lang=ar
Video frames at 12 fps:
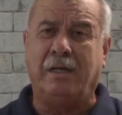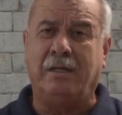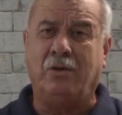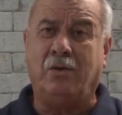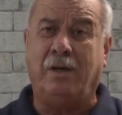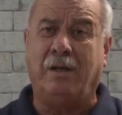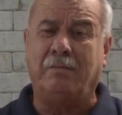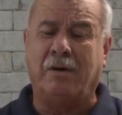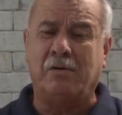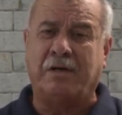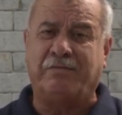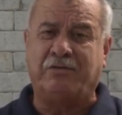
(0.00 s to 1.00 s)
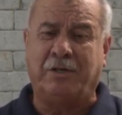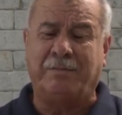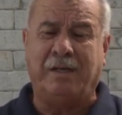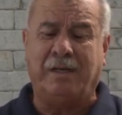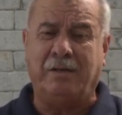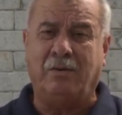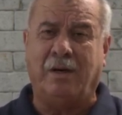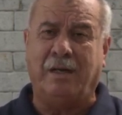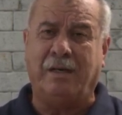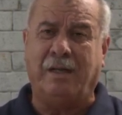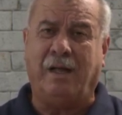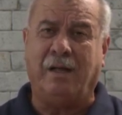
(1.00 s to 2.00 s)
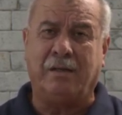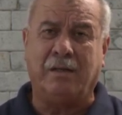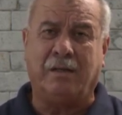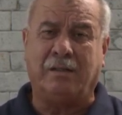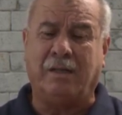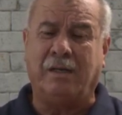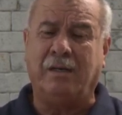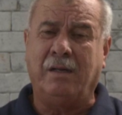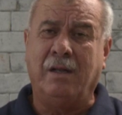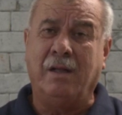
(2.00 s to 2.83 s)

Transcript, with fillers: أن يعلن موقف جماعي وأنا حقيقة